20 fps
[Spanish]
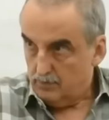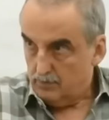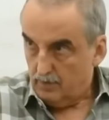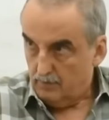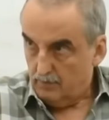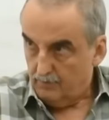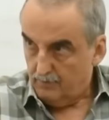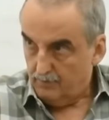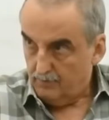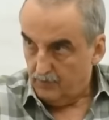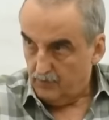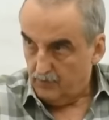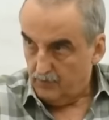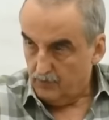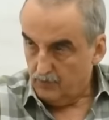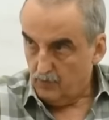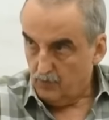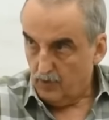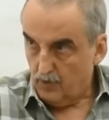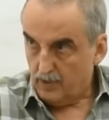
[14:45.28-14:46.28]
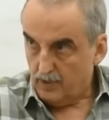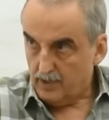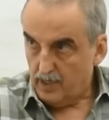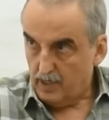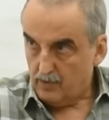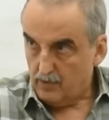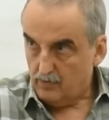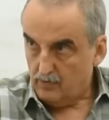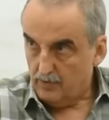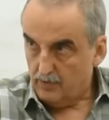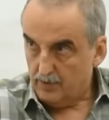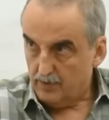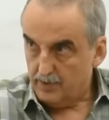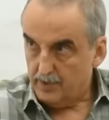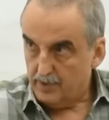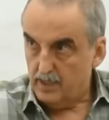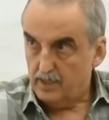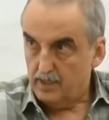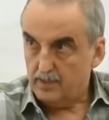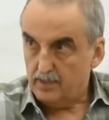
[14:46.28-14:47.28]
revolución que no se tiene
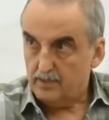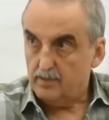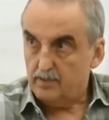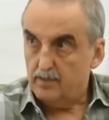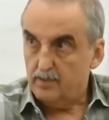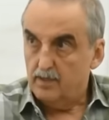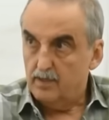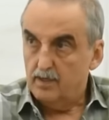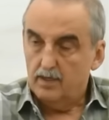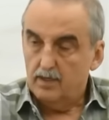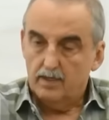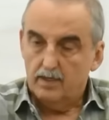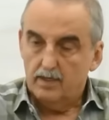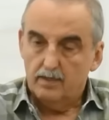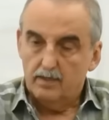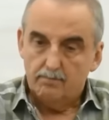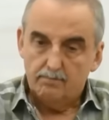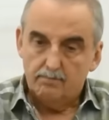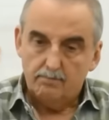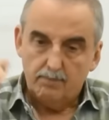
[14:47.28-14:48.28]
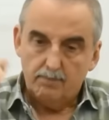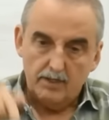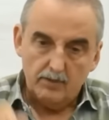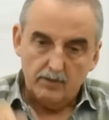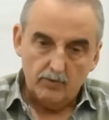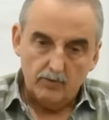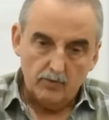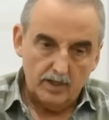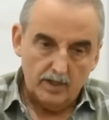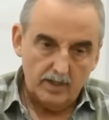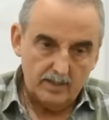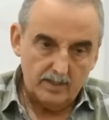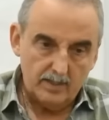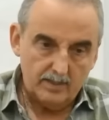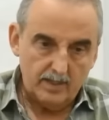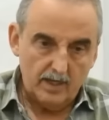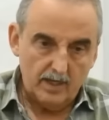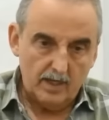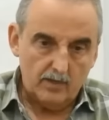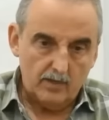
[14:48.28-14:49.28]
que llegar a cristalizar. Imagínense que
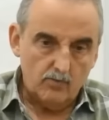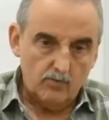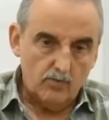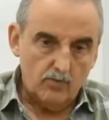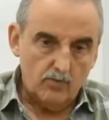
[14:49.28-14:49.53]
usted tiene